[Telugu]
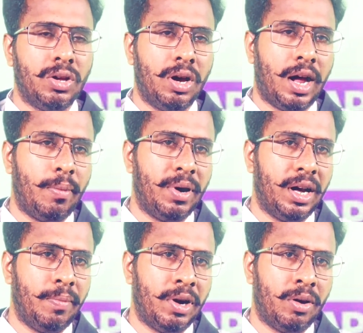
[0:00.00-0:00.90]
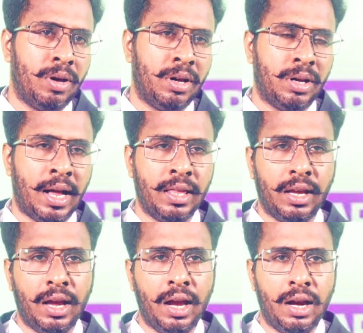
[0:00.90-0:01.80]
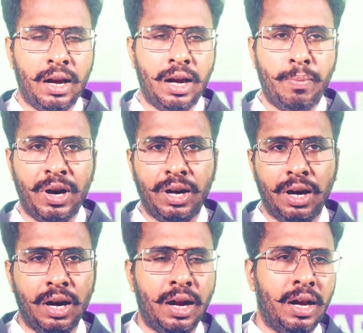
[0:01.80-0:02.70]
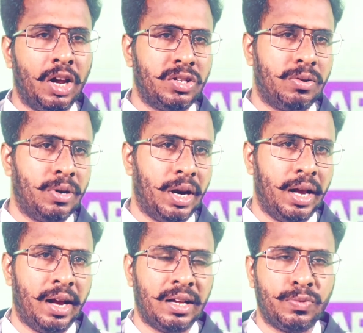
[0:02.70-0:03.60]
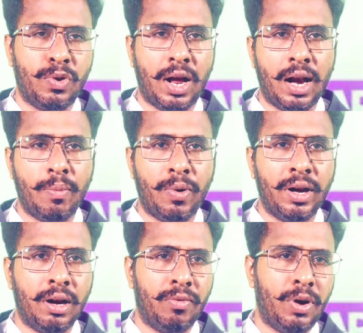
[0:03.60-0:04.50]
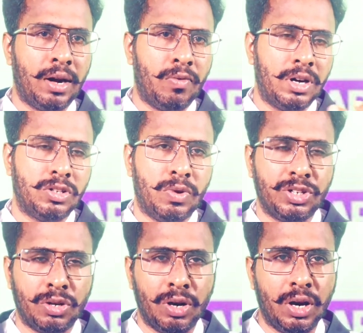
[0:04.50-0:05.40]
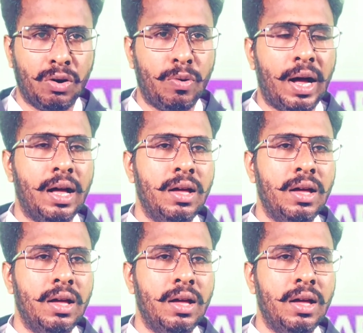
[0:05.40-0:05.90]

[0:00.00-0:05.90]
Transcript: సో కాబట్టి మనం అందుకే ఏంటంటే పర్టికులర్గా నేర్చుకుంటే ఇంకా ఎస్ ఫోర్ హనా పాయింట్ ఆఫ్ వ్యూ అడ్వాన్స్ వర్షన్లో ఎక్కువ